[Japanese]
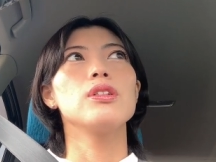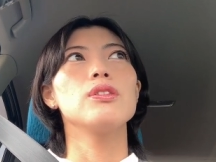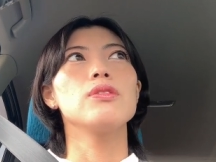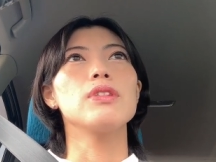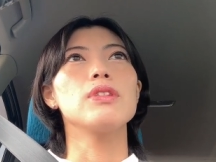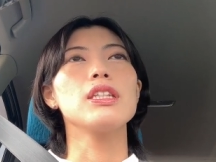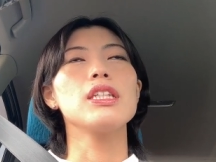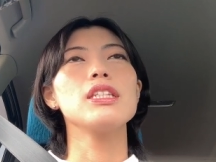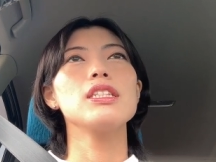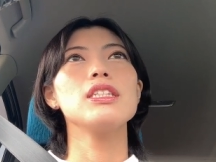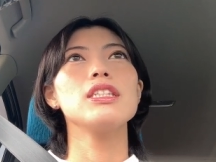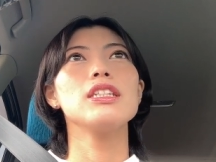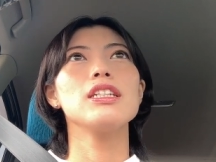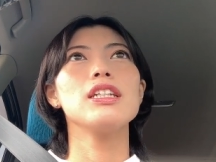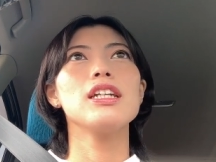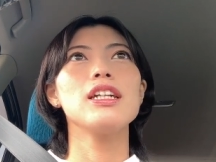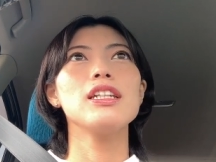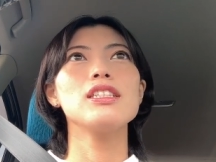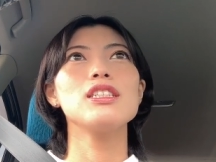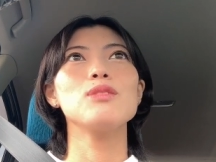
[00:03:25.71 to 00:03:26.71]
私
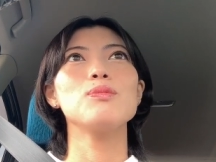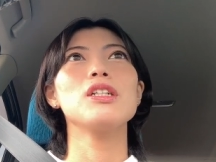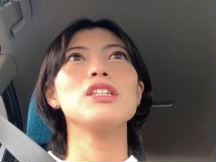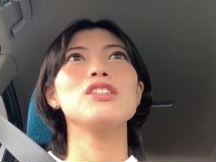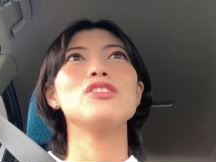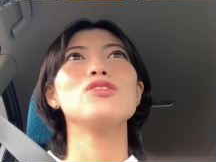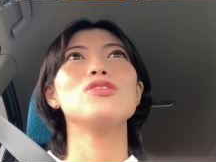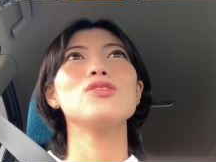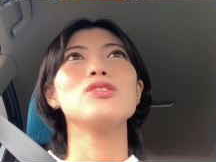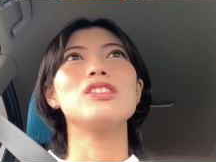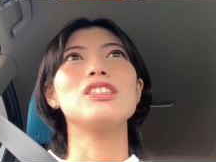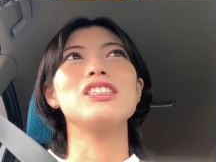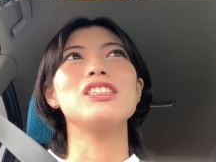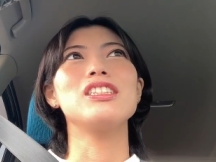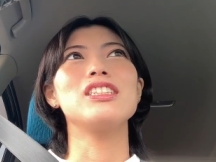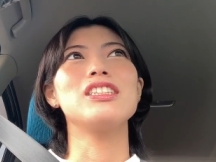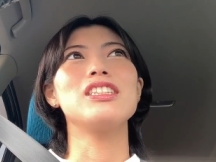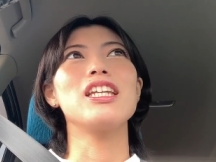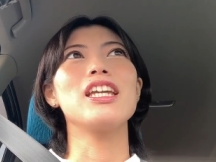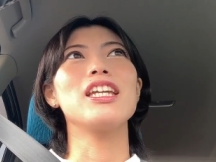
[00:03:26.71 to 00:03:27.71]
が一番重視
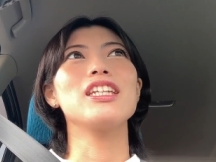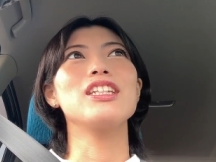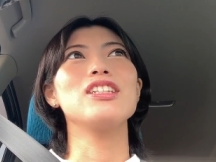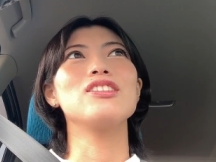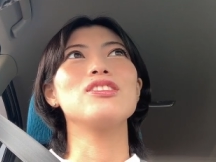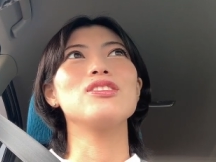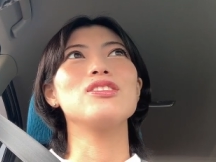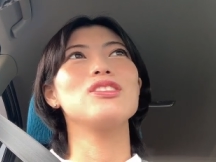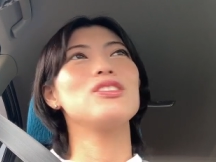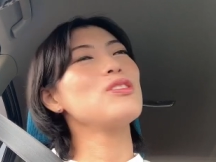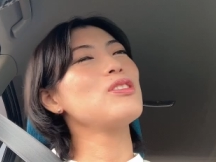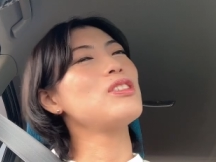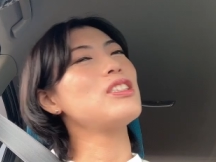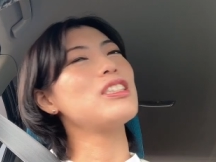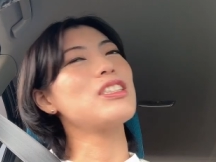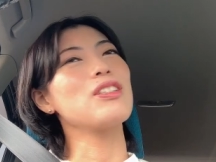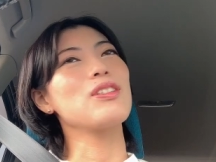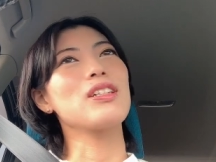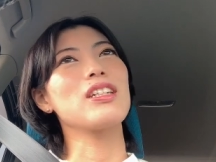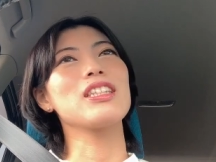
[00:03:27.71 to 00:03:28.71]
している重視っ
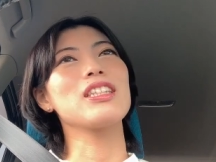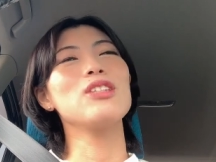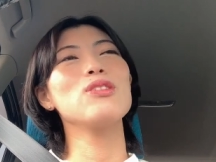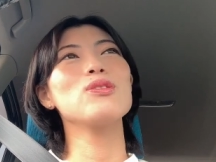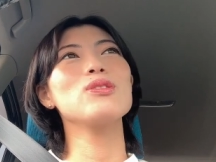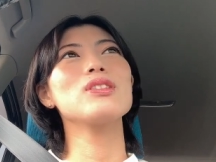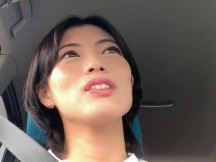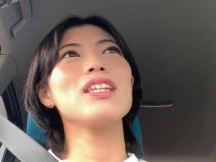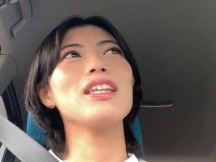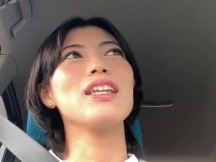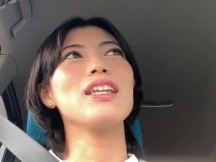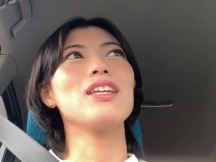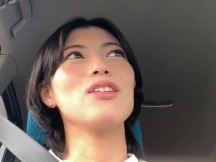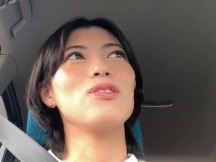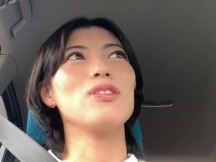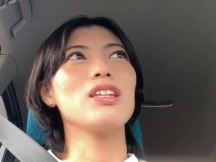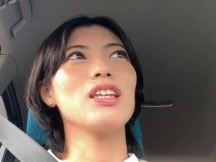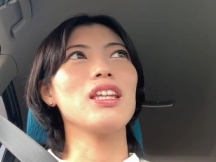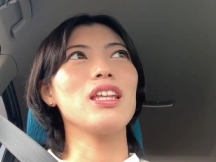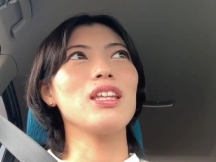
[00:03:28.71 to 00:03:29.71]
ていうか気をつけないと
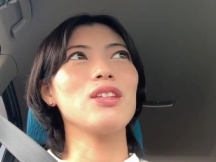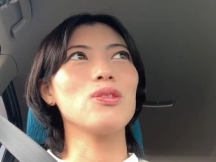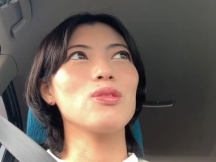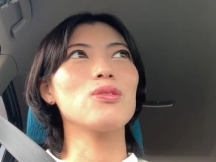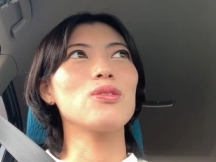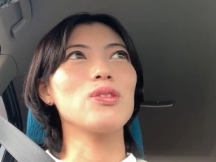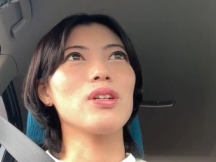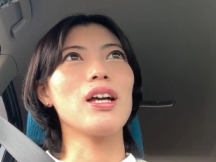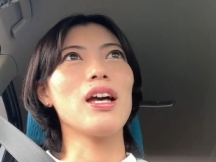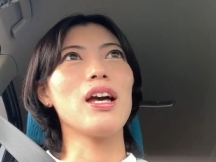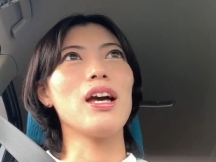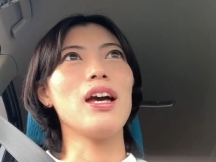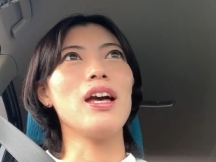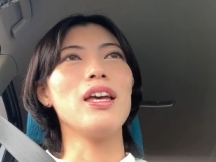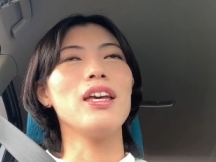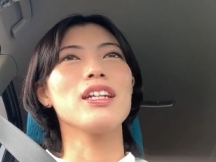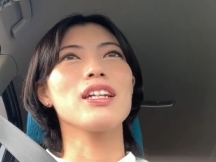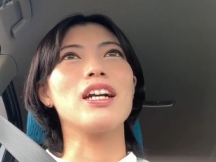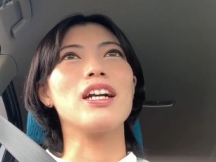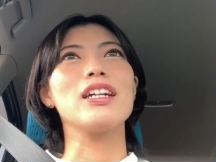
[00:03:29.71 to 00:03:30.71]
いけないところが
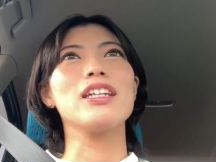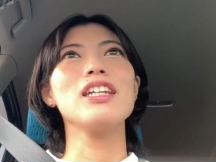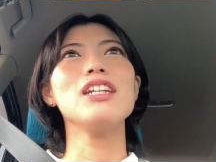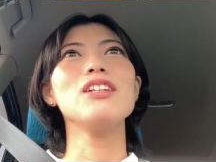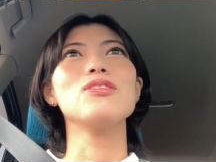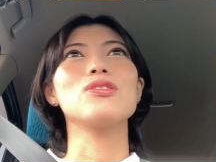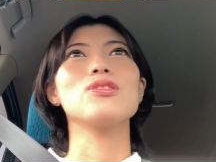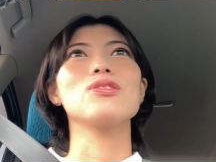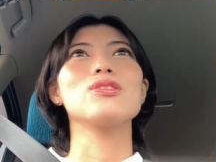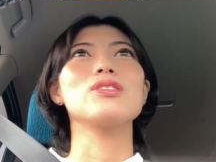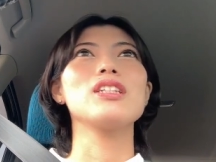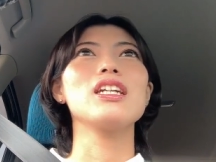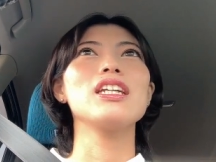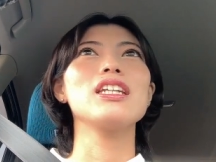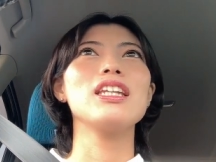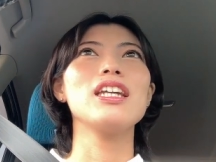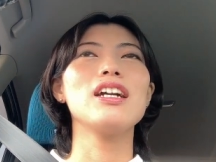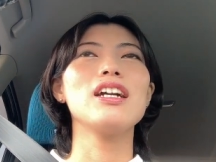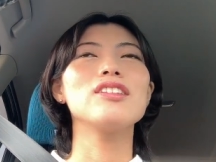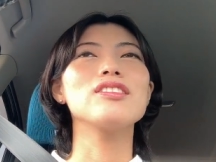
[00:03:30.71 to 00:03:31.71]
かける素材
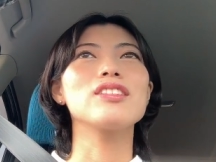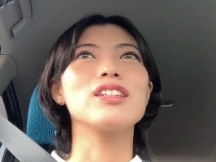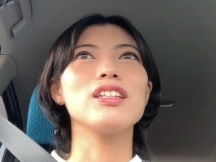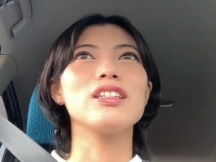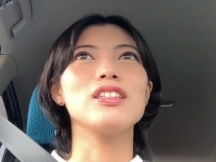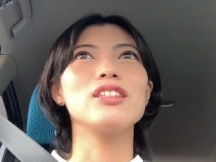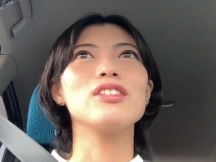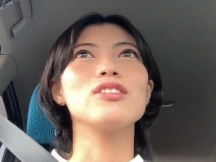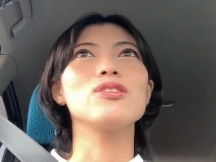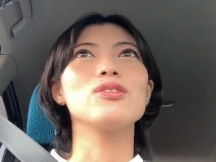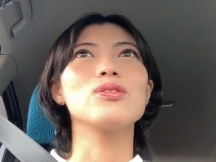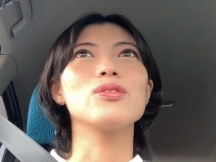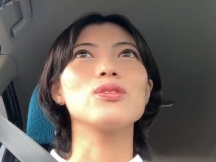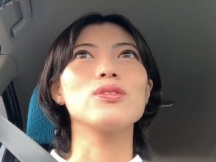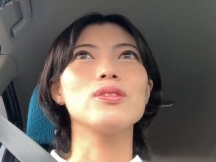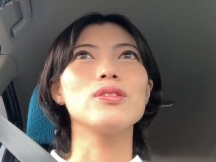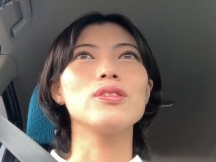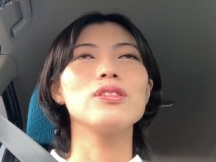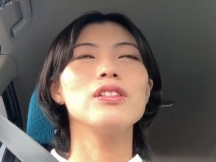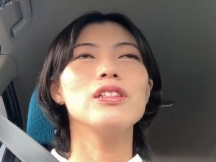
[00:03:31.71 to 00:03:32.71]
であるかっていうこ
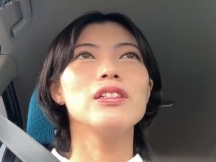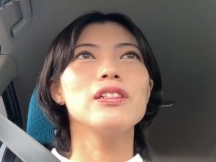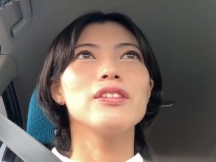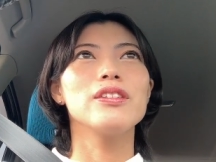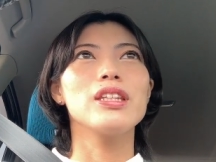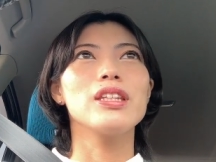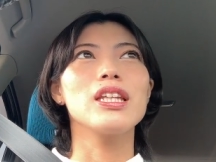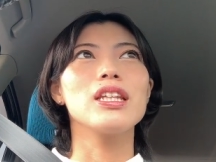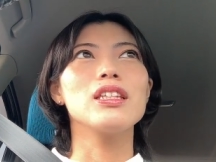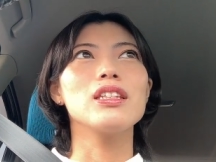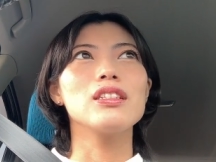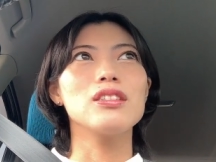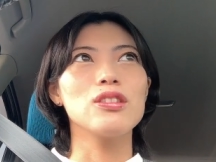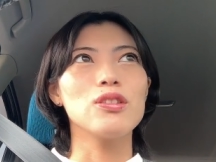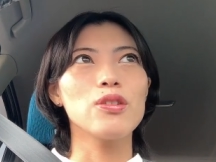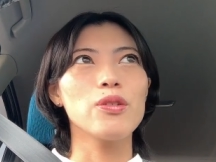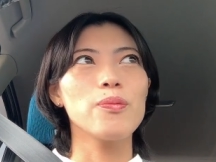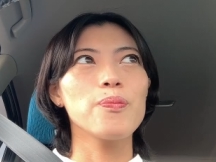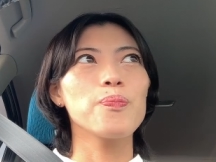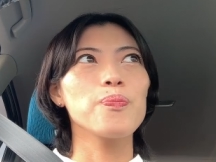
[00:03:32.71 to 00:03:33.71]
となんです
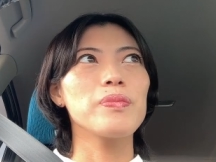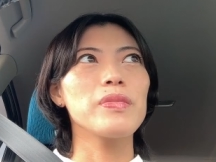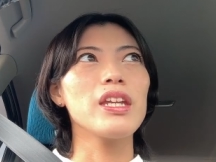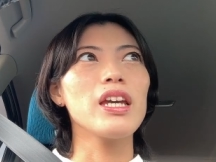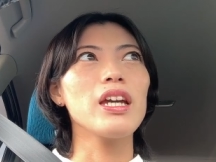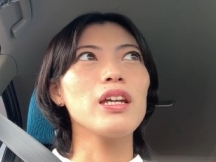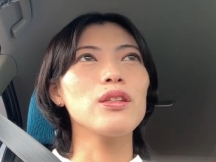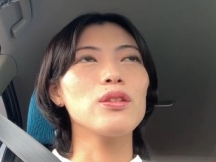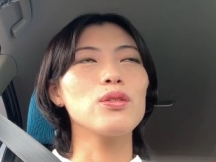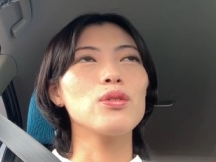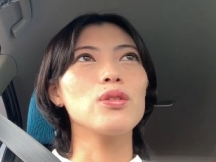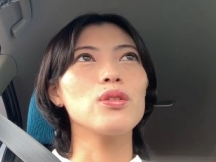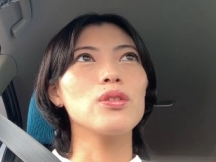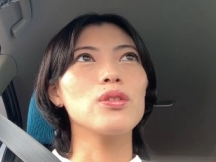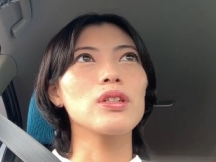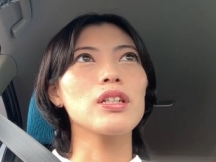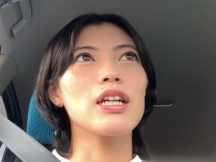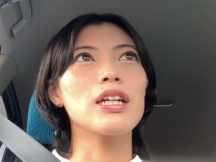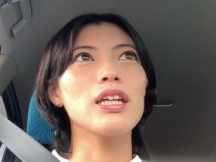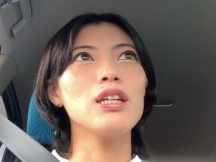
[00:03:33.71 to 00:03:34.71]
よであと
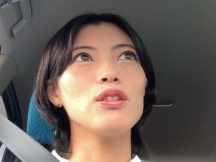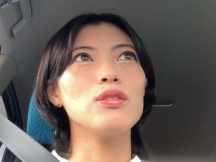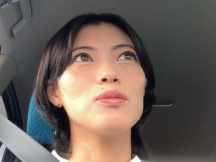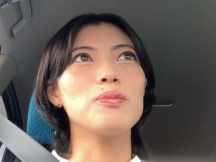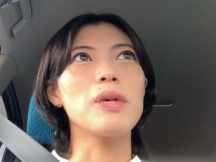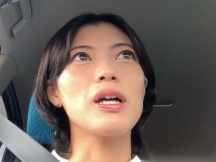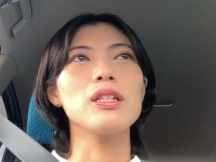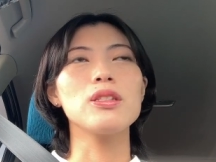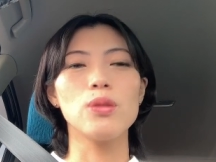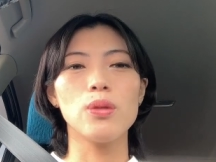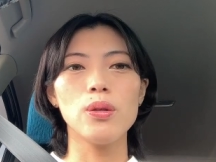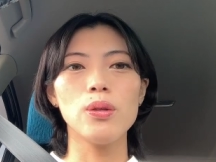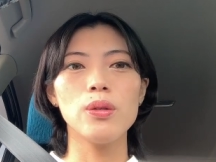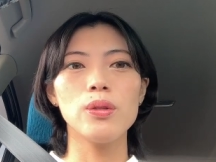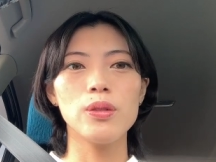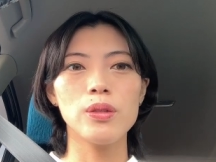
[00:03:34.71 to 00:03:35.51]
かける場所